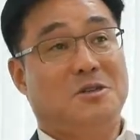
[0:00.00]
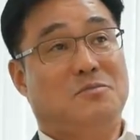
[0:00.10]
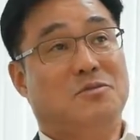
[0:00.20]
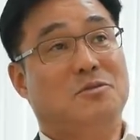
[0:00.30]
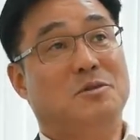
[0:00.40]

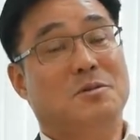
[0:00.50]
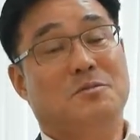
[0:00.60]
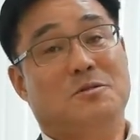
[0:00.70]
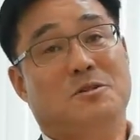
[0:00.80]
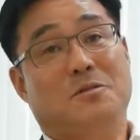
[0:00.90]
저희들이
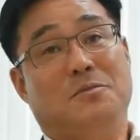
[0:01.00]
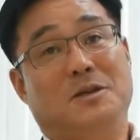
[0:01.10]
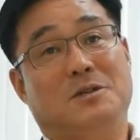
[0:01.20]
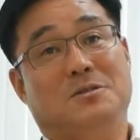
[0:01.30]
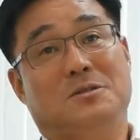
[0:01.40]
프로그래머블
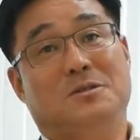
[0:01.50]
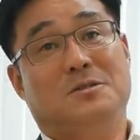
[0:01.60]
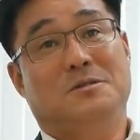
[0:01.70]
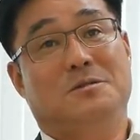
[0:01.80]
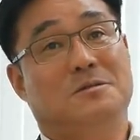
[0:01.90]

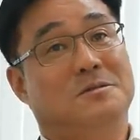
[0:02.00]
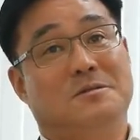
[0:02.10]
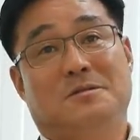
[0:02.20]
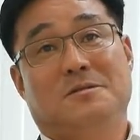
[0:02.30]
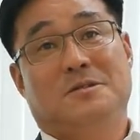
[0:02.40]
컴퍼니로서는
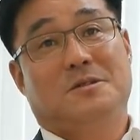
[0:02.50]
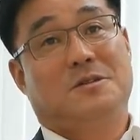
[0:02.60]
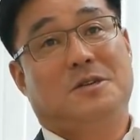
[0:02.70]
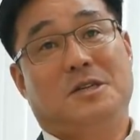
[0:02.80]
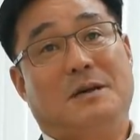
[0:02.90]

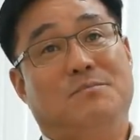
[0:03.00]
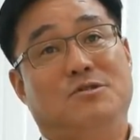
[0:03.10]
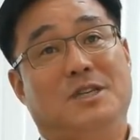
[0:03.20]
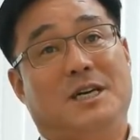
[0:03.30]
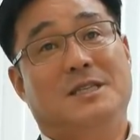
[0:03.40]
그렇게
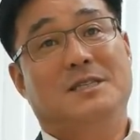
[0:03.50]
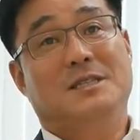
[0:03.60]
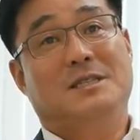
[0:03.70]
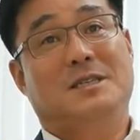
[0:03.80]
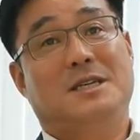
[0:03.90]
나쁘지
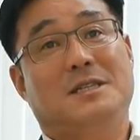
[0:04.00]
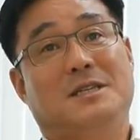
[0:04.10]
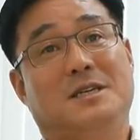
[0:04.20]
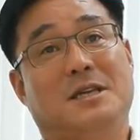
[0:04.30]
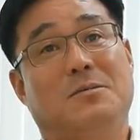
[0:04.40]
않은
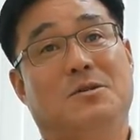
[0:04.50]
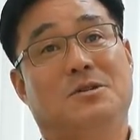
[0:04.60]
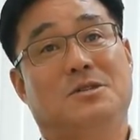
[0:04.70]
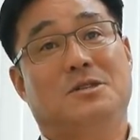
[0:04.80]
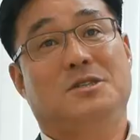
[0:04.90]
트렌드가
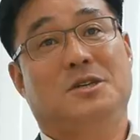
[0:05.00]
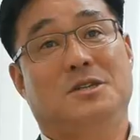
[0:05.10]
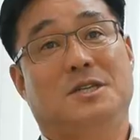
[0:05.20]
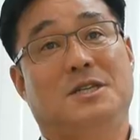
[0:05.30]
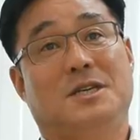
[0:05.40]
돼버렸어요
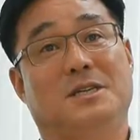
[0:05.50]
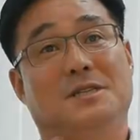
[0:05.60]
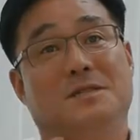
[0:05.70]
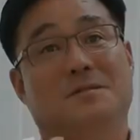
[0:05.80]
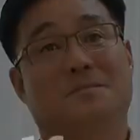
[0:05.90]

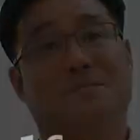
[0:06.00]
저희들한테는.